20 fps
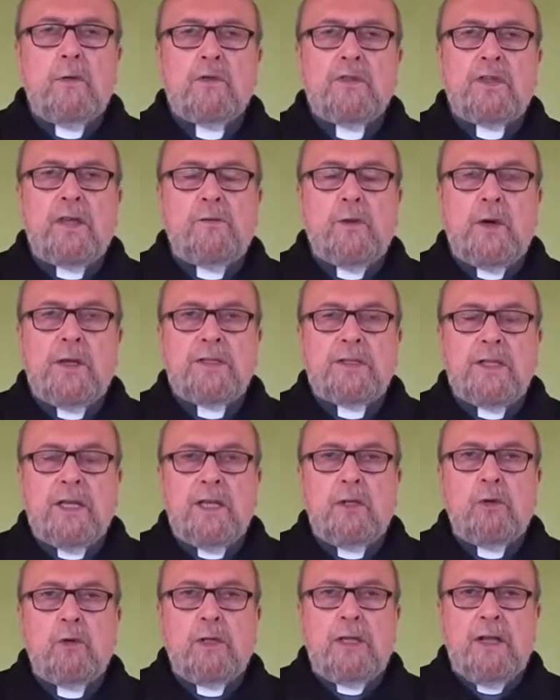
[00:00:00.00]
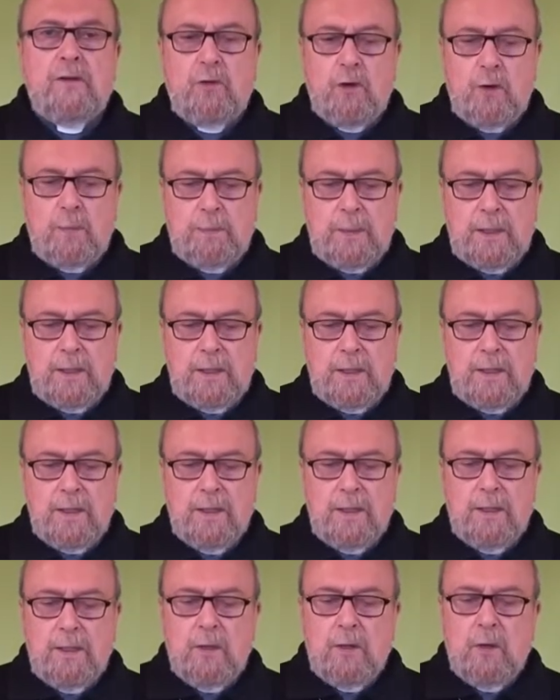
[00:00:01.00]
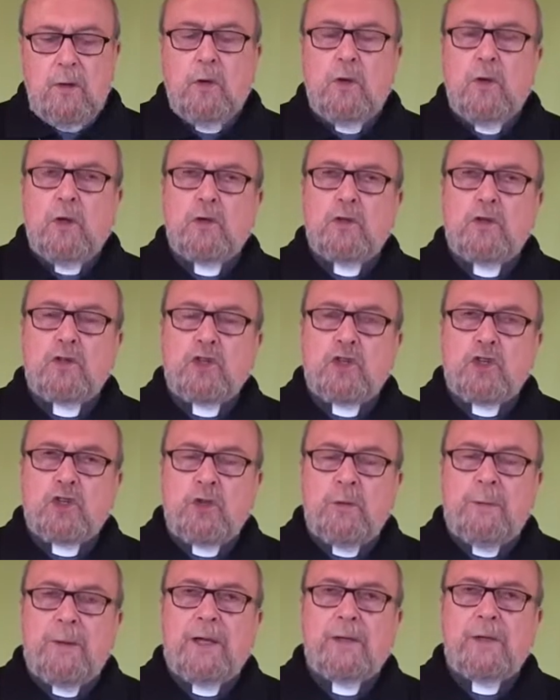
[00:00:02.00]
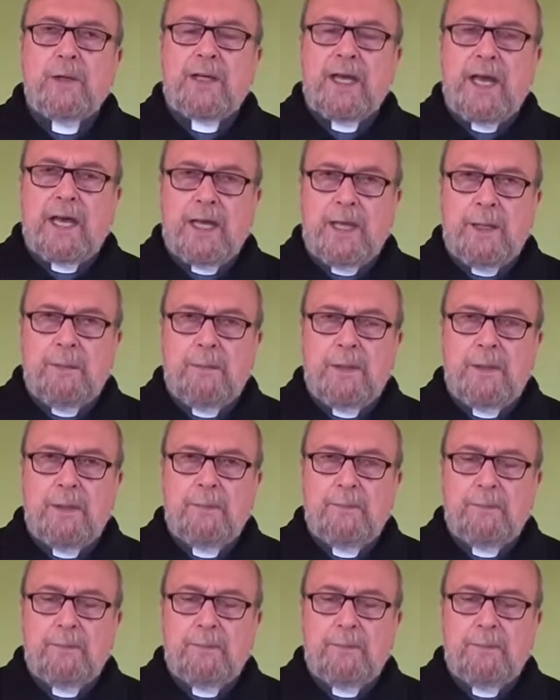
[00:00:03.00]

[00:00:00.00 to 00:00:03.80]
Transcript: nous avons essayé de développer au long de ce chemin de carême.